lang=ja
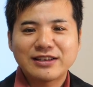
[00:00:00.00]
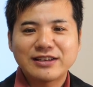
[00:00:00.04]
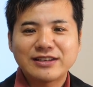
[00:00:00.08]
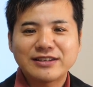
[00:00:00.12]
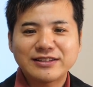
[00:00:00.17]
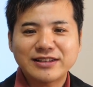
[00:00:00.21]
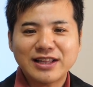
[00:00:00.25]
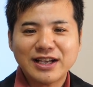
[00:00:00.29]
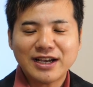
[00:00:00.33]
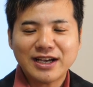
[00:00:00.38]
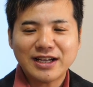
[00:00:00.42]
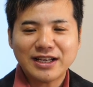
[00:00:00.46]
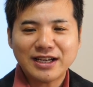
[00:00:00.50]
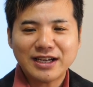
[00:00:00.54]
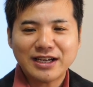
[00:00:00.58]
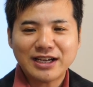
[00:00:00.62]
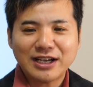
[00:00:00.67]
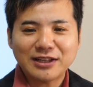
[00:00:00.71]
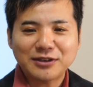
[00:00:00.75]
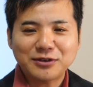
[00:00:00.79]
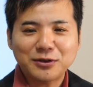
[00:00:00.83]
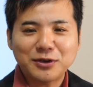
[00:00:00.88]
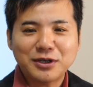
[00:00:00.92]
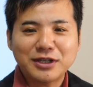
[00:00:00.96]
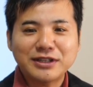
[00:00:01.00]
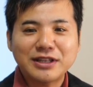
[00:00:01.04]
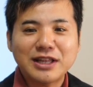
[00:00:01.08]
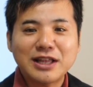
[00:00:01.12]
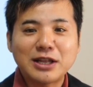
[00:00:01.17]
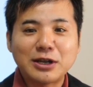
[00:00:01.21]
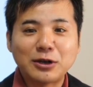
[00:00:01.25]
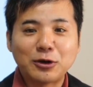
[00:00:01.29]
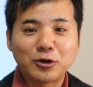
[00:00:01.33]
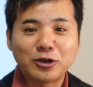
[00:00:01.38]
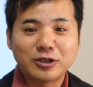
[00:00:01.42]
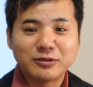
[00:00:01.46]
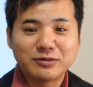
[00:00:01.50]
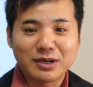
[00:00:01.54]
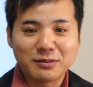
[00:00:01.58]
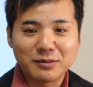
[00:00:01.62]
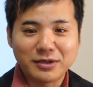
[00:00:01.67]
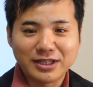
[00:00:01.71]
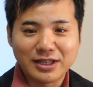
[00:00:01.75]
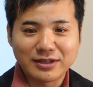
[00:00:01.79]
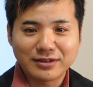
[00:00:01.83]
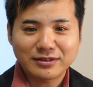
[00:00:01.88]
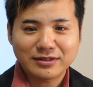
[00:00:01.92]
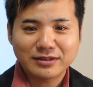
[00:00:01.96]
下から数えて6番
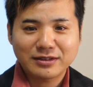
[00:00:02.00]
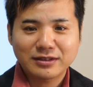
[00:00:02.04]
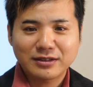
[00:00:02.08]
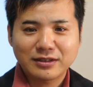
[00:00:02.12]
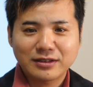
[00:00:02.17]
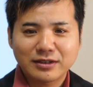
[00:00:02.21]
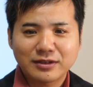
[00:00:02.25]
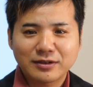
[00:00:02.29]
目です